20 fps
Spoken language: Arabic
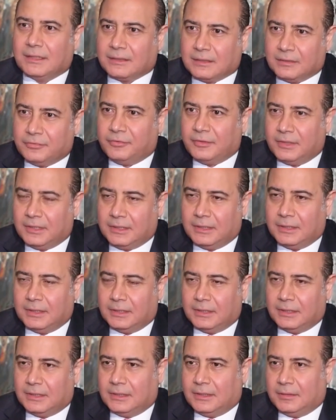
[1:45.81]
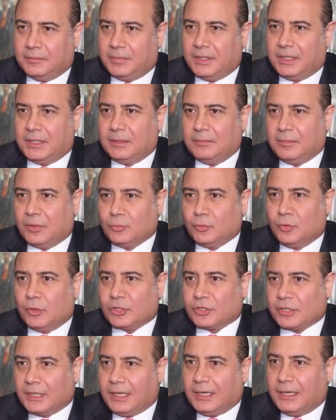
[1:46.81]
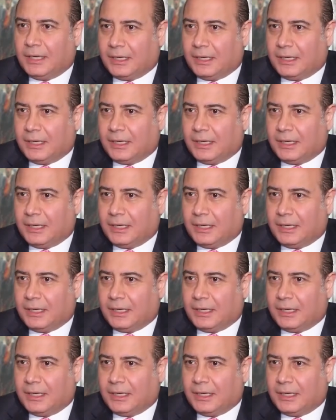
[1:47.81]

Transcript: طفل بموضوع شلل